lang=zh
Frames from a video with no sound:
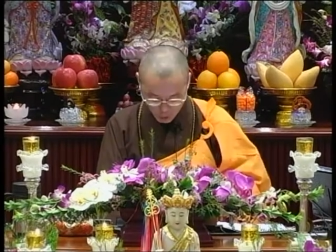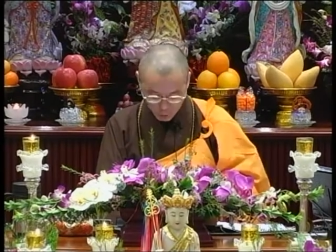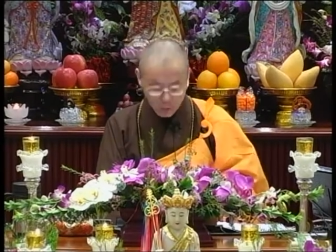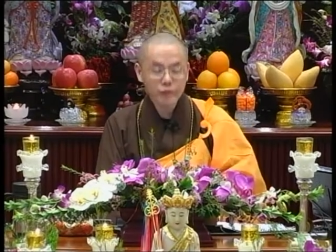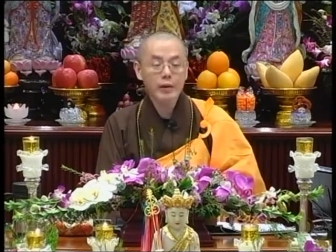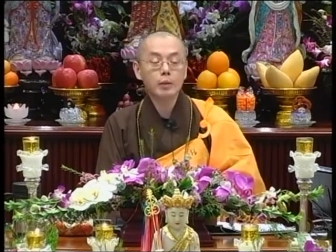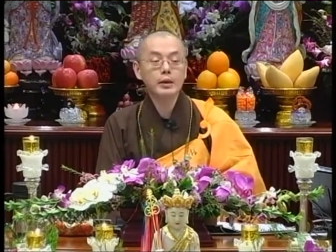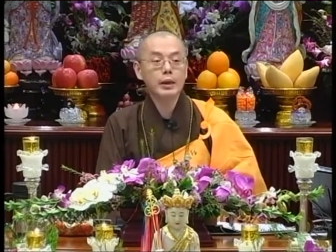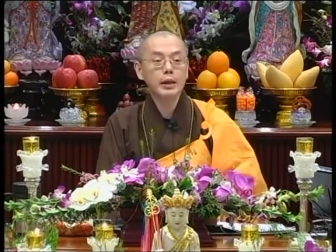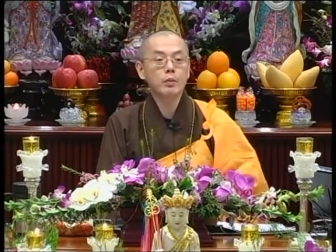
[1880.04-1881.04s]
我就反问
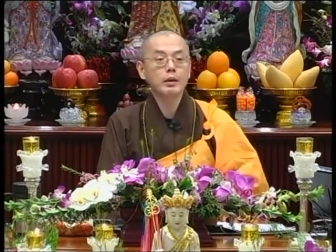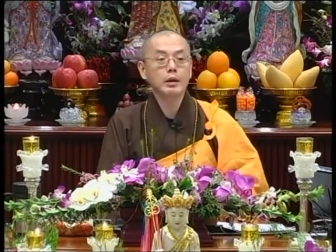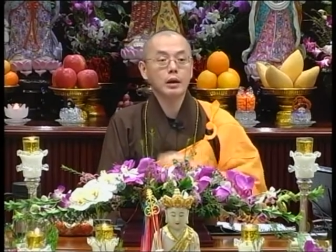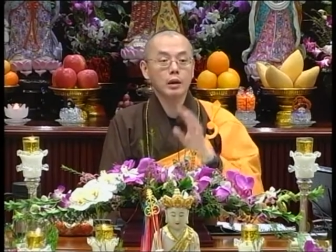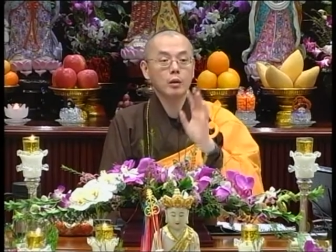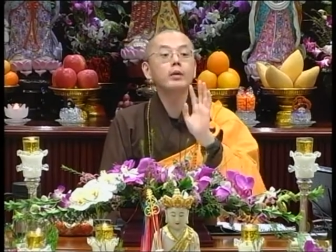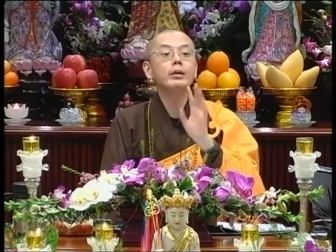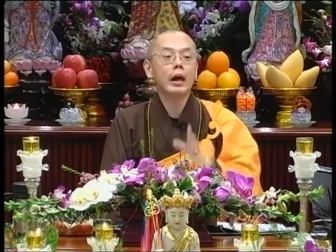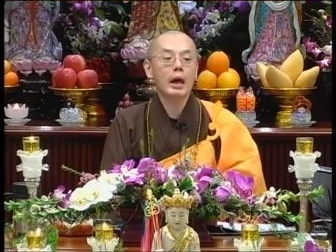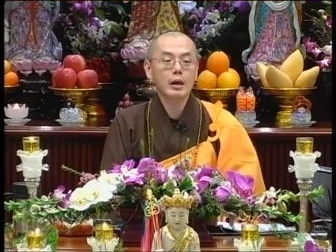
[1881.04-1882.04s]
了一个问题，问
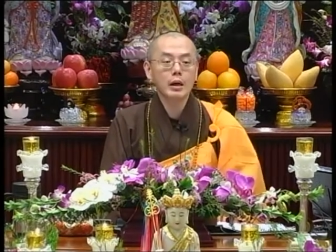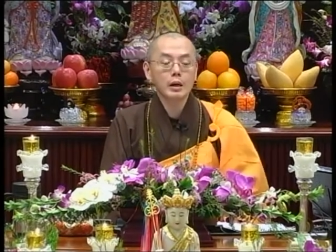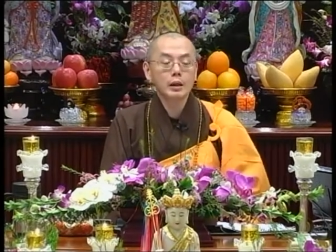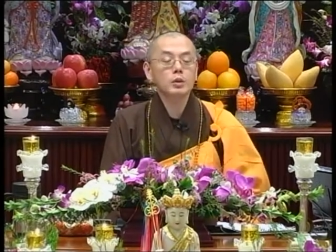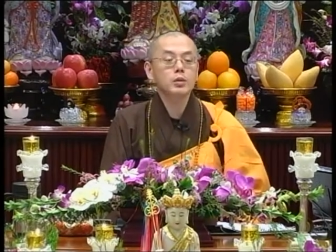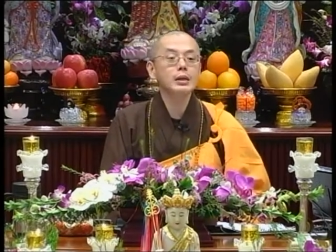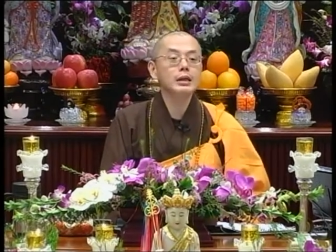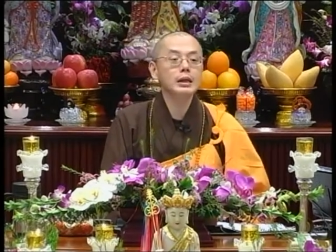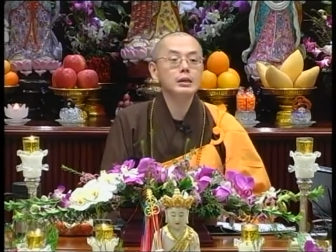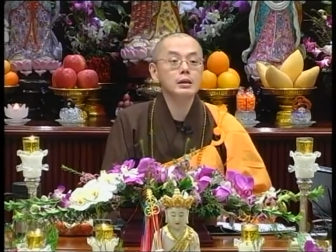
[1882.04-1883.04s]
他：“你觉得
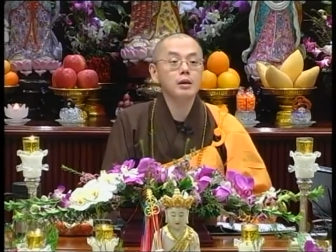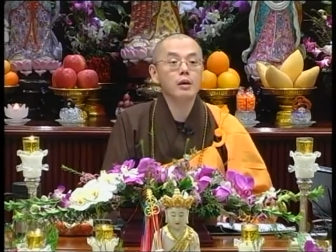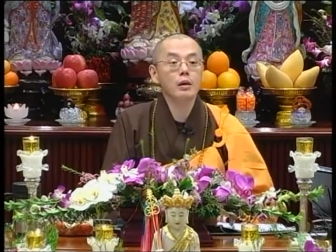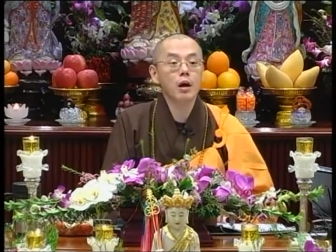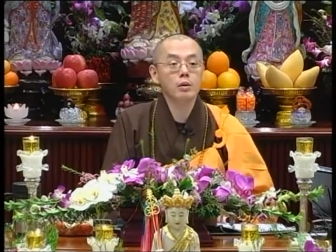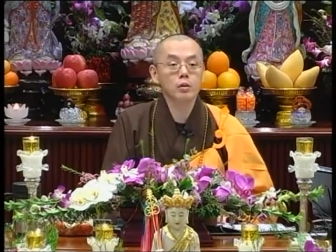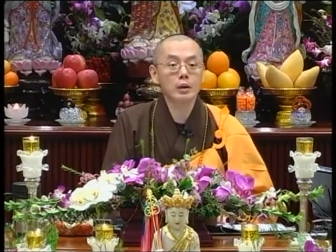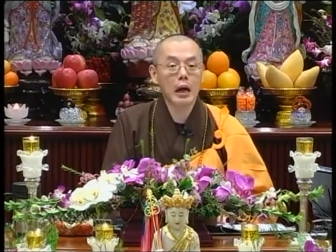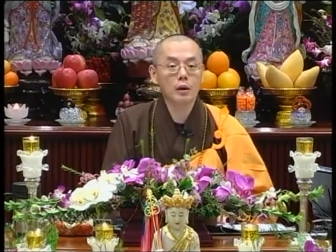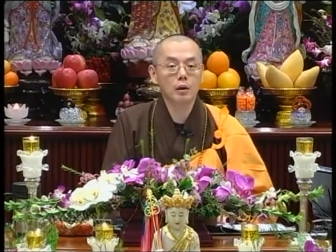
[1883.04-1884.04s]
你死了以后要去
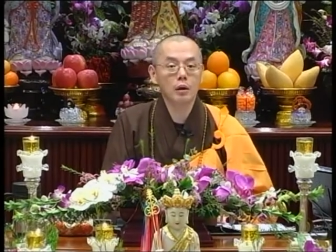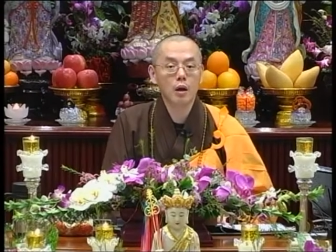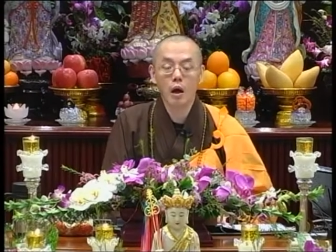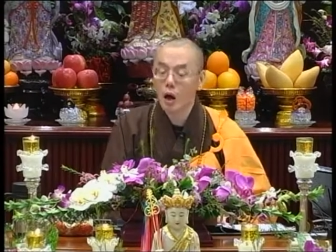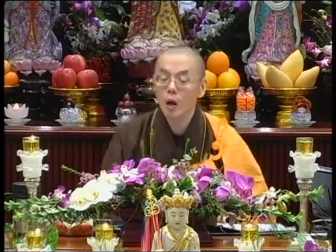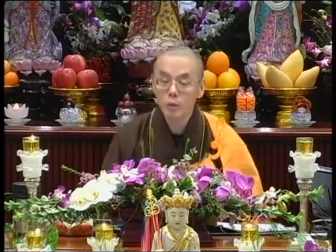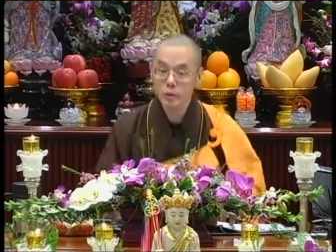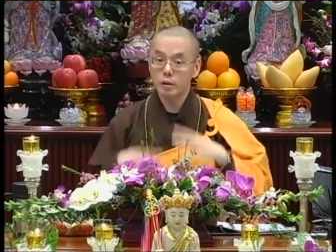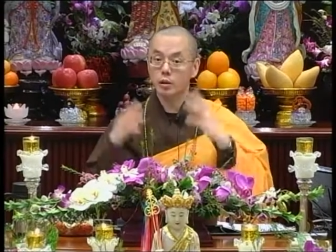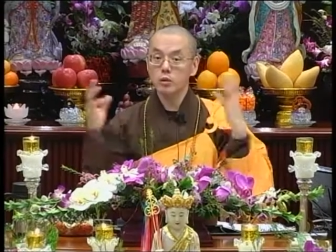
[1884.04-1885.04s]
哪里？”他说：“
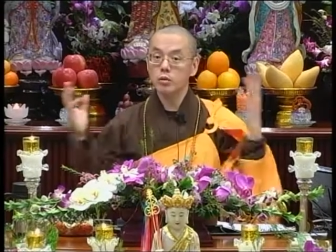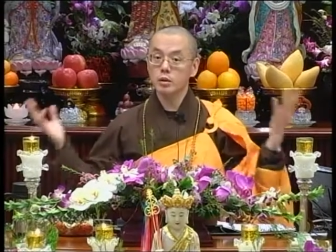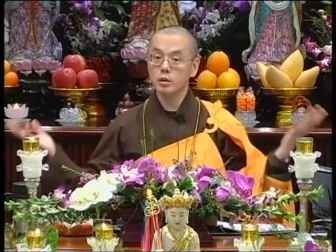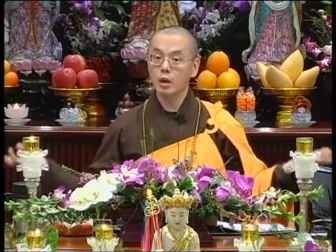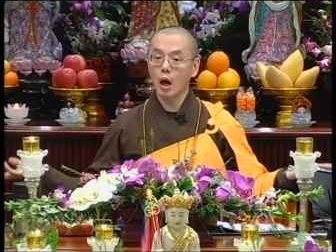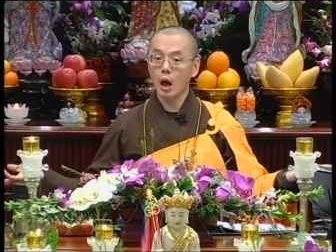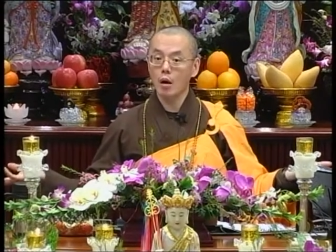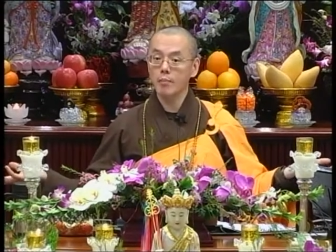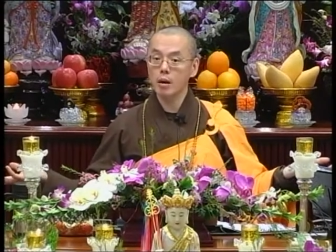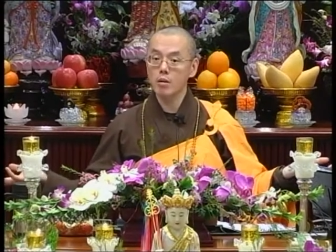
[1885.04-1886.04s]
死了就死了，
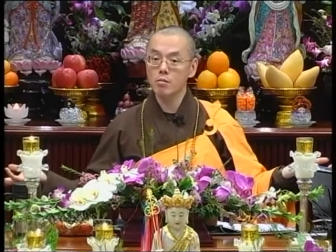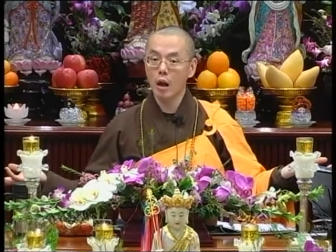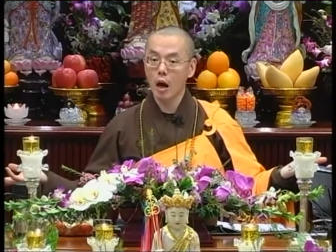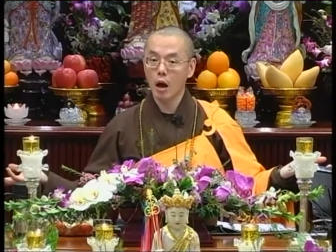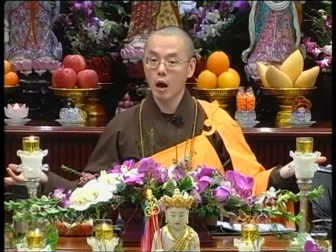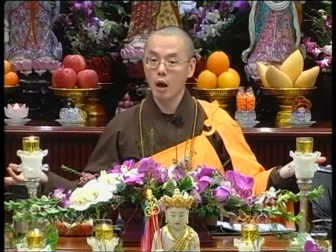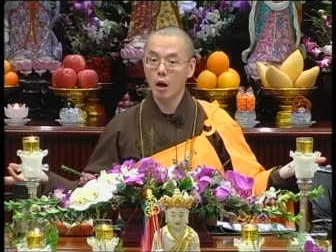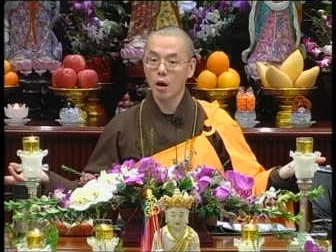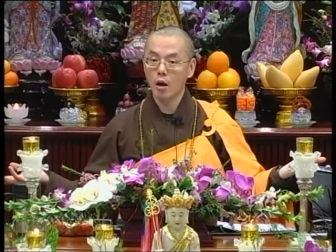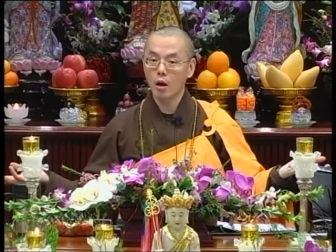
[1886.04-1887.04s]
没有啦。”
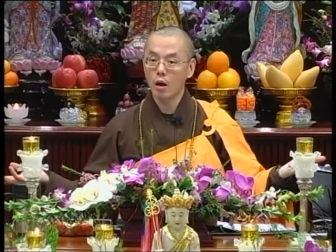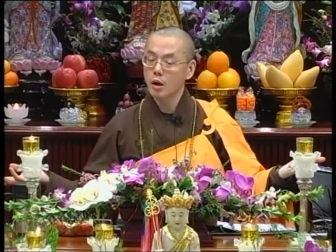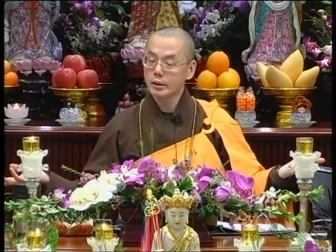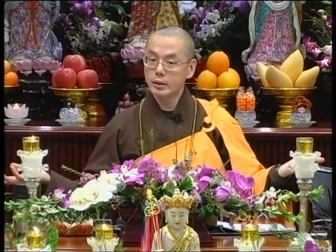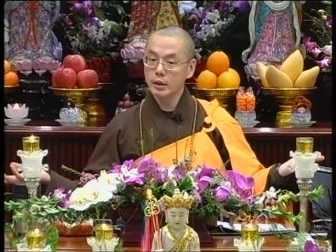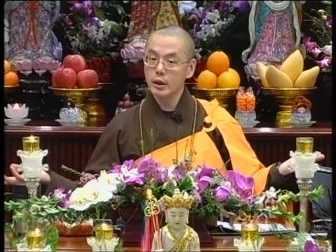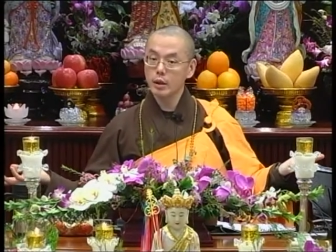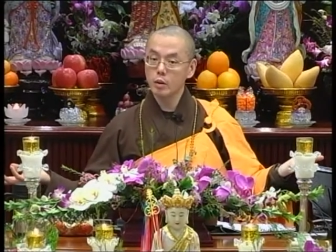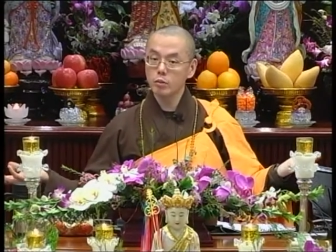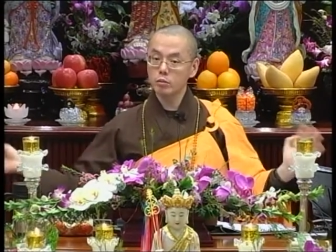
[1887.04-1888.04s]
死了
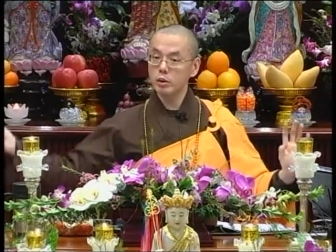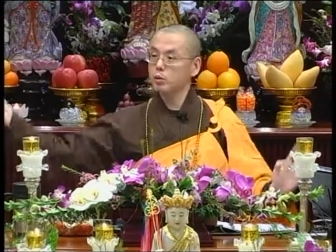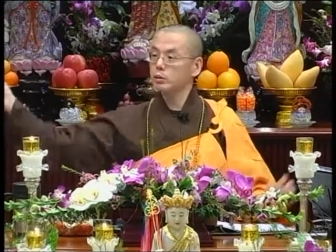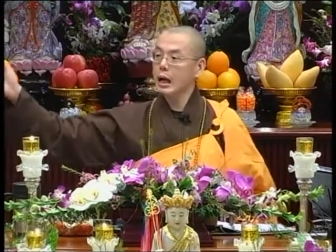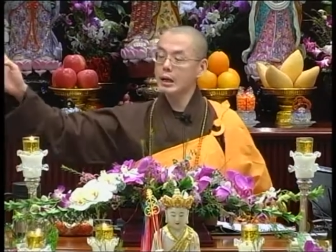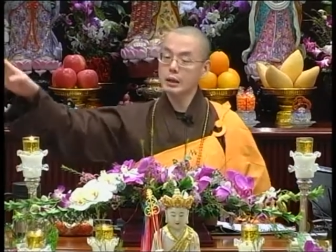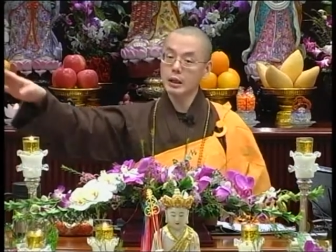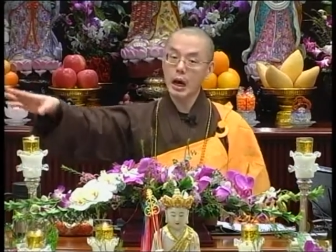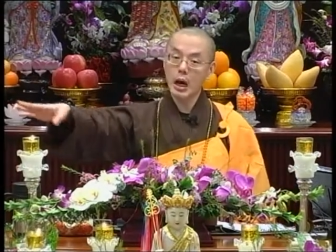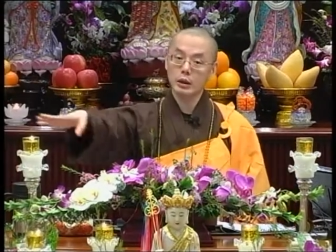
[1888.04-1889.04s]
以后就进入大
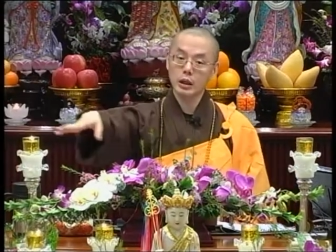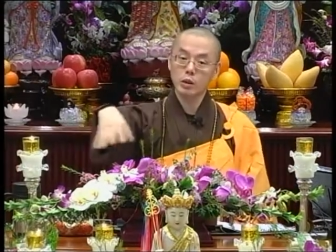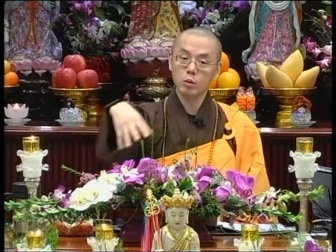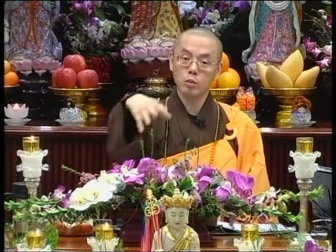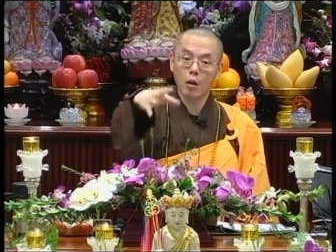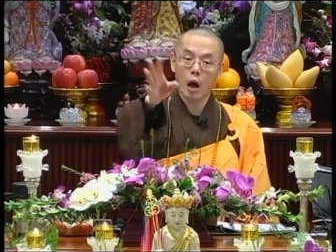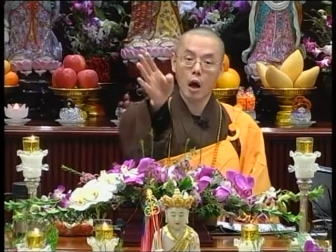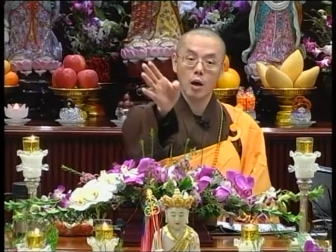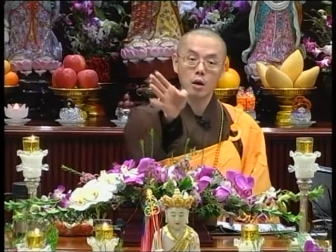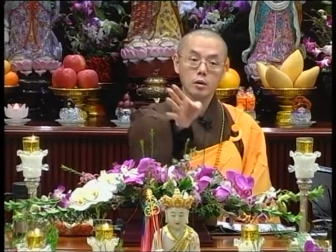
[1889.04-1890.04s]
地啊，泥土啊，
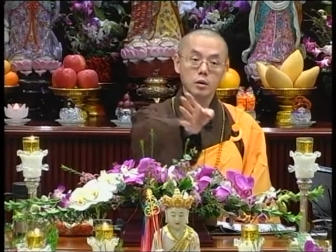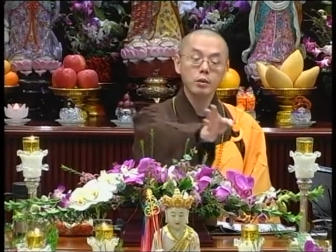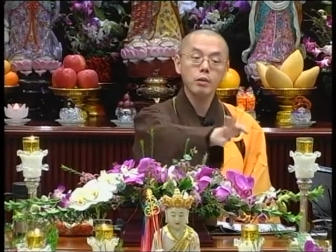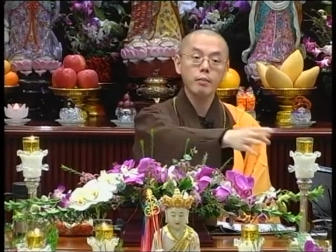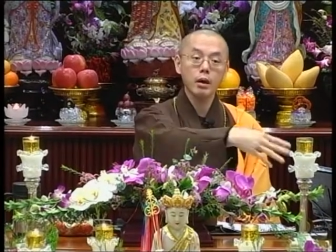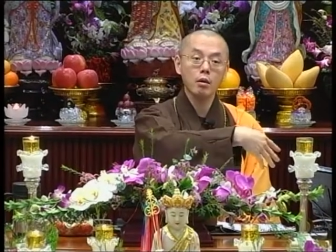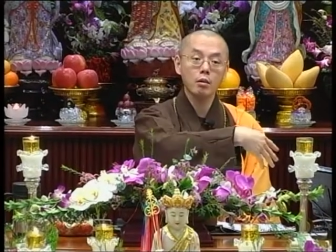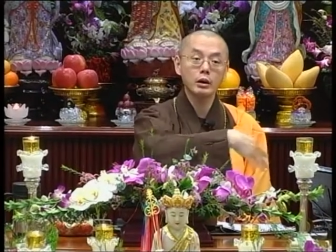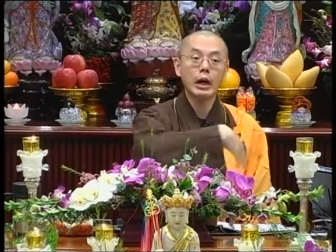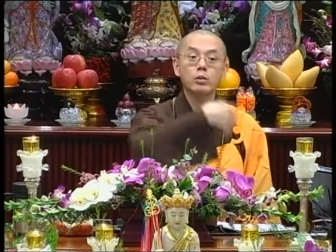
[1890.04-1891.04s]
什么都没有
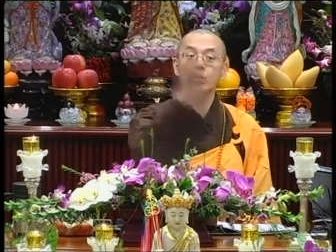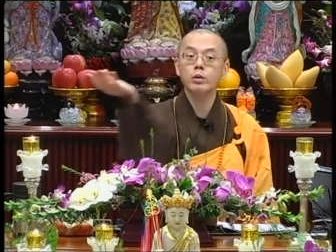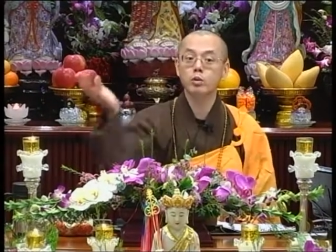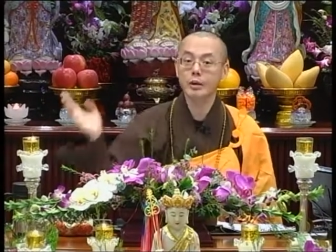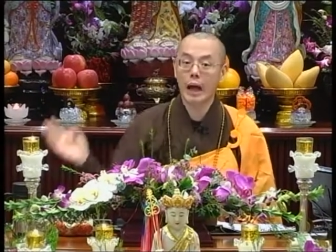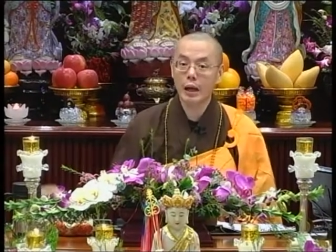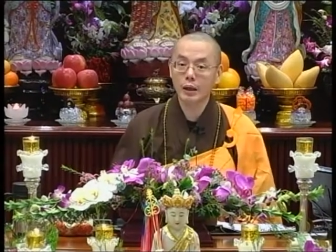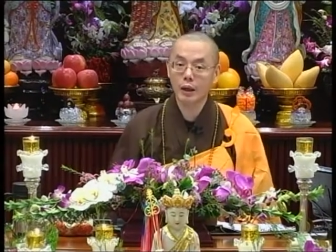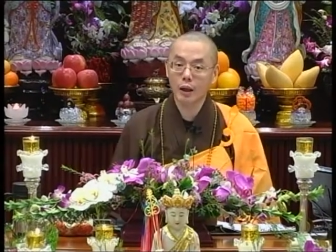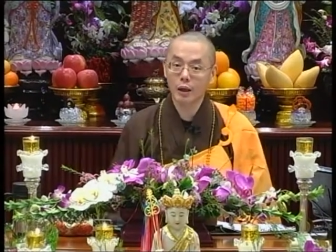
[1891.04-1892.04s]
了，你还去问去哪
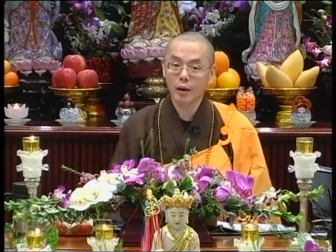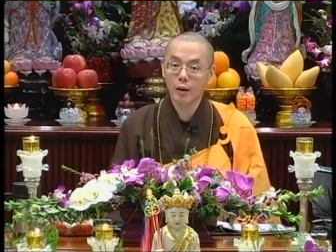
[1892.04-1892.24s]
里？